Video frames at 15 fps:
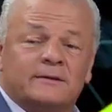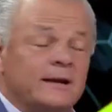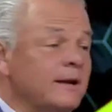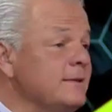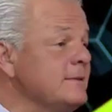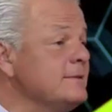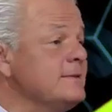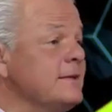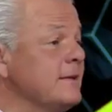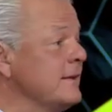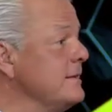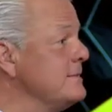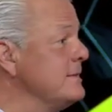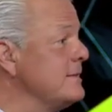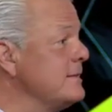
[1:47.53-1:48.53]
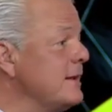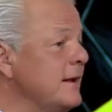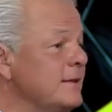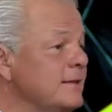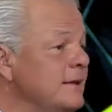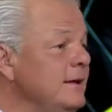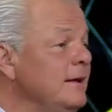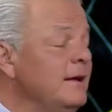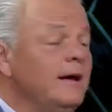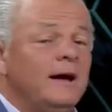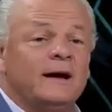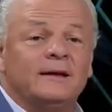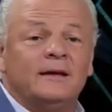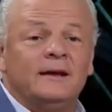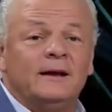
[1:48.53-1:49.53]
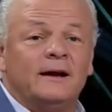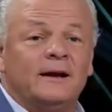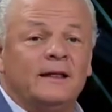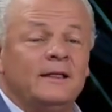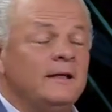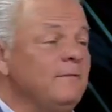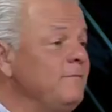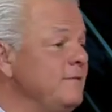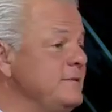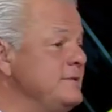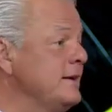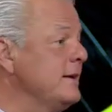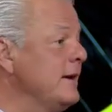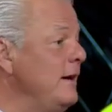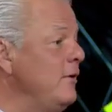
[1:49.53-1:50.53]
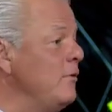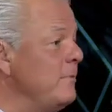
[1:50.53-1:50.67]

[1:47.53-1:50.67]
trátese de quien se trate, a quien agreda física